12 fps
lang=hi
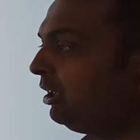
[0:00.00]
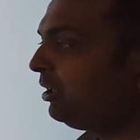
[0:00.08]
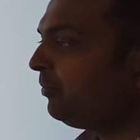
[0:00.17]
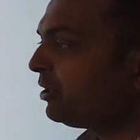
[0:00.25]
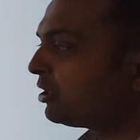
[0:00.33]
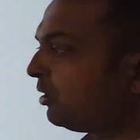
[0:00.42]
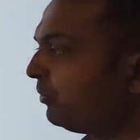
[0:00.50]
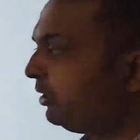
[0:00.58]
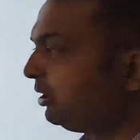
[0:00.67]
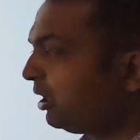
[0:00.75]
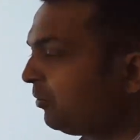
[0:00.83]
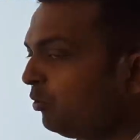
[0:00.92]
थे कि मैं सभी
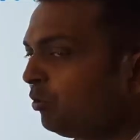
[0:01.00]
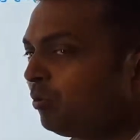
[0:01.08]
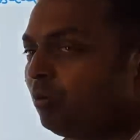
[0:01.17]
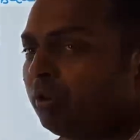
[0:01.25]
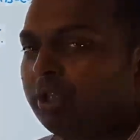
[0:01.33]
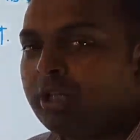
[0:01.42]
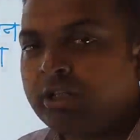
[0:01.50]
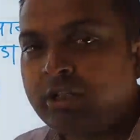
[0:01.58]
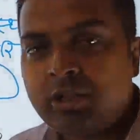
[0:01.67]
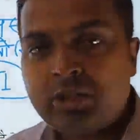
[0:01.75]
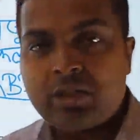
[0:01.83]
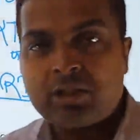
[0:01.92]
धर्मों को एक ही
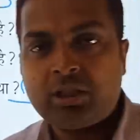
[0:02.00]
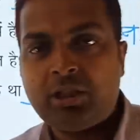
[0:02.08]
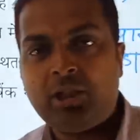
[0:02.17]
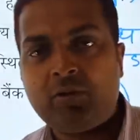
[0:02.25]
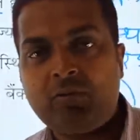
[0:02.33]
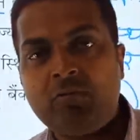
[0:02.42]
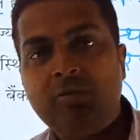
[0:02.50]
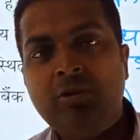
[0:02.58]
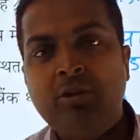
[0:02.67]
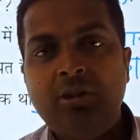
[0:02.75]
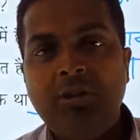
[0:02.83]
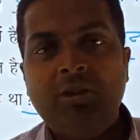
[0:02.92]
नज़र से देखूं
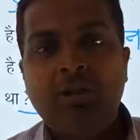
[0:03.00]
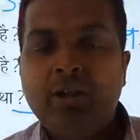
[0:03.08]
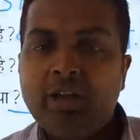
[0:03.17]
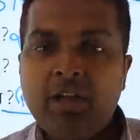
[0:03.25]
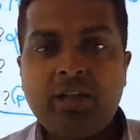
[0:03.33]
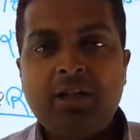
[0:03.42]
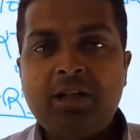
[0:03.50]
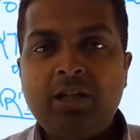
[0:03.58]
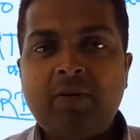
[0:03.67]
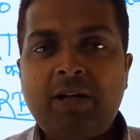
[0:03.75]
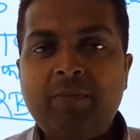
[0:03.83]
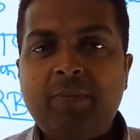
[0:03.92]
एक नज़र
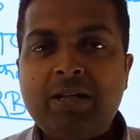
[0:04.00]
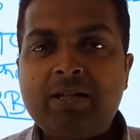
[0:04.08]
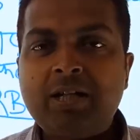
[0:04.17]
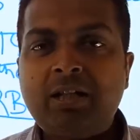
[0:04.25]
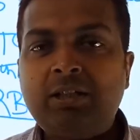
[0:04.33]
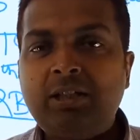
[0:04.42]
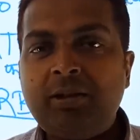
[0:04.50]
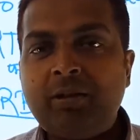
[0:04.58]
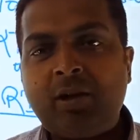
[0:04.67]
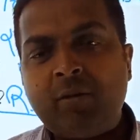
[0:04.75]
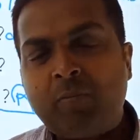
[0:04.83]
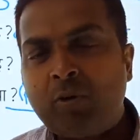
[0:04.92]
वाले बादशाह थे
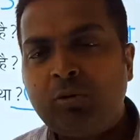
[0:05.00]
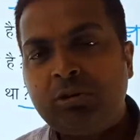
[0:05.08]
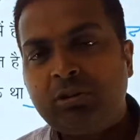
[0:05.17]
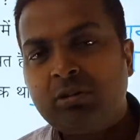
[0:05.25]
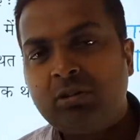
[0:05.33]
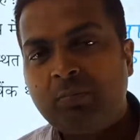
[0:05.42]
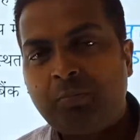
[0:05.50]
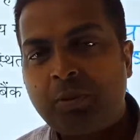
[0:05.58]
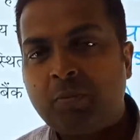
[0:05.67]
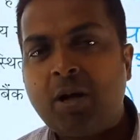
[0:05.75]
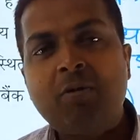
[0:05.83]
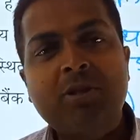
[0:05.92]
और बहुत
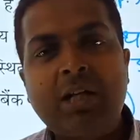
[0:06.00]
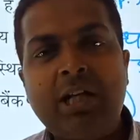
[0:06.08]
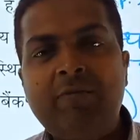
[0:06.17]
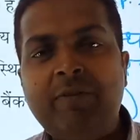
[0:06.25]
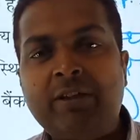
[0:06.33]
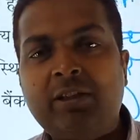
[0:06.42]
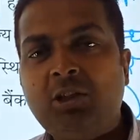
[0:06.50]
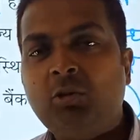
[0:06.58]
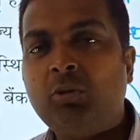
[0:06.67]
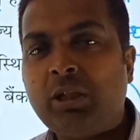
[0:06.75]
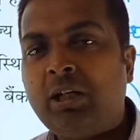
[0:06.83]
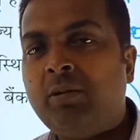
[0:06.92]
प्रभावशाली
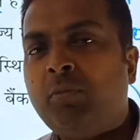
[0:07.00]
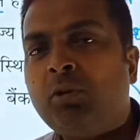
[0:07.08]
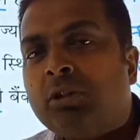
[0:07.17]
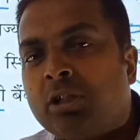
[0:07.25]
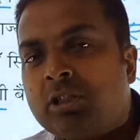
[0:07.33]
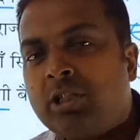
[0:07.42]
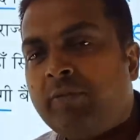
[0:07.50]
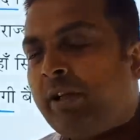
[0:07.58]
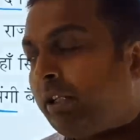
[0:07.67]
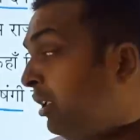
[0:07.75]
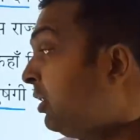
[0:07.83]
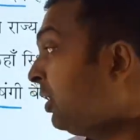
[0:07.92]
व्यक्तित्व था बहुत अच्छे
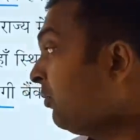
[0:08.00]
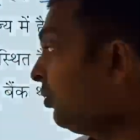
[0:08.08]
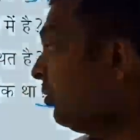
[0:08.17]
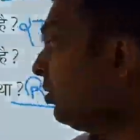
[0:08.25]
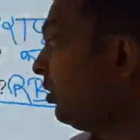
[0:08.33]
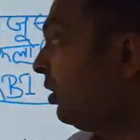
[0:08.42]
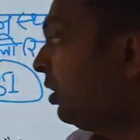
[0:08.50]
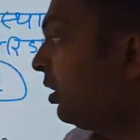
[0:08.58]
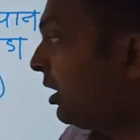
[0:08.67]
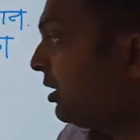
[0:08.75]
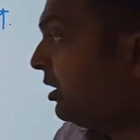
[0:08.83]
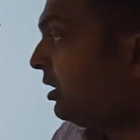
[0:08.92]
व्यक्ति थे वो
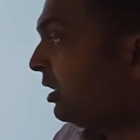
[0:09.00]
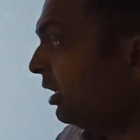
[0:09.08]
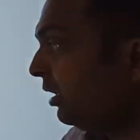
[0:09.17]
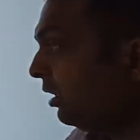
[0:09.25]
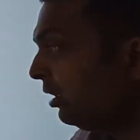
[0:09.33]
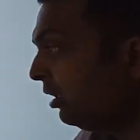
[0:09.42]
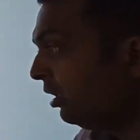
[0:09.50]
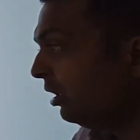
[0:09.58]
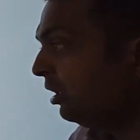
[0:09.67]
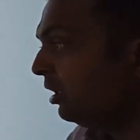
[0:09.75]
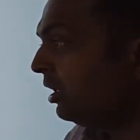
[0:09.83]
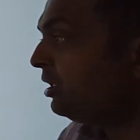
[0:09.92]
रंजीत सिंह
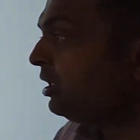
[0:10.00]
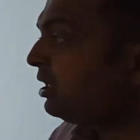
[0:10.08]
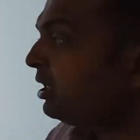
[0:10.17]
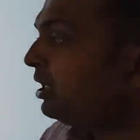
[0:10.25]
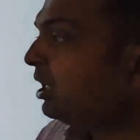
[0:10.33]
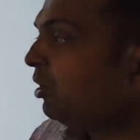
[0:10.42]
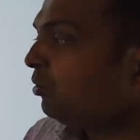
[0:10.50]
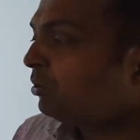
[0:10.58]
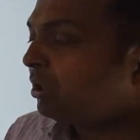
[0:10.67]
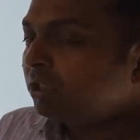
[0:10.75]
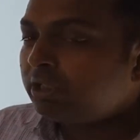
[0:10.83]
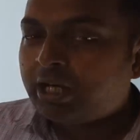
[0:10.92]
रंजीत सिंह का
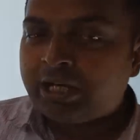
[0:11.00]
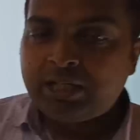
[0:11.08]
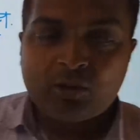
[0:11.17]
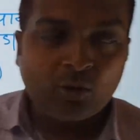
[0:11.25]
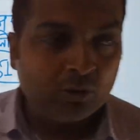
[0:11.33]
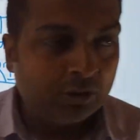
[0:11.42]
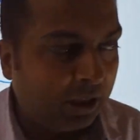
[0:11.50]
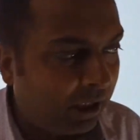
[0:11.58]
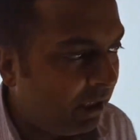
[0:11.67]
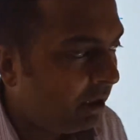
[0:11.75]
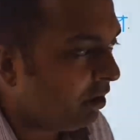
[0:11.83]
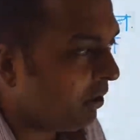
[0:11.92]
उत्तराधिकारी कौन था
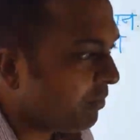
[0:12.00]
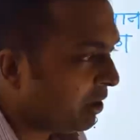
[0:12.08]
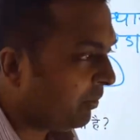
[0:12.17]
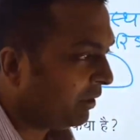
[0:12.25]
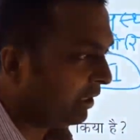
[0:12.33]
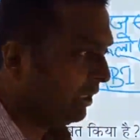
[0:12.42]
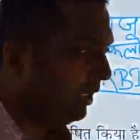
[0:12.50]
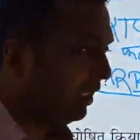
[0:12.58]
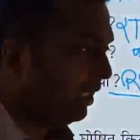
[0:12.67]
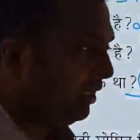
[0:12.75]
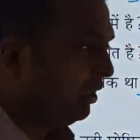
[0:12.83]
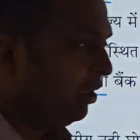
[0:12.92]
एकदम से
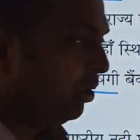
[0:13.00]
बताइएगा